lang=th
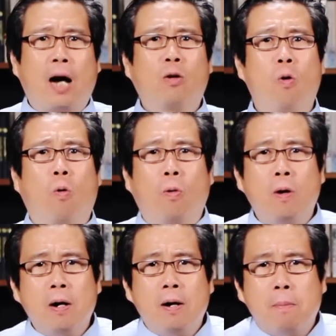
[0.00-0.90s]
สร้างโลก
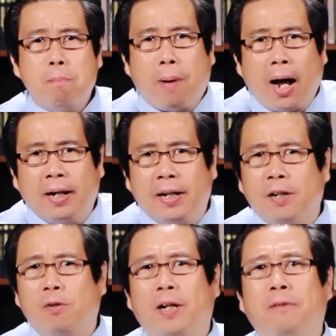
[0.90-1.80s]
พันธุ์
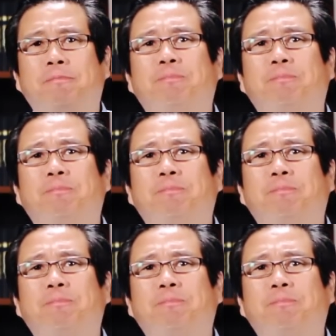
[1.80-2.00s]
เดียวกัน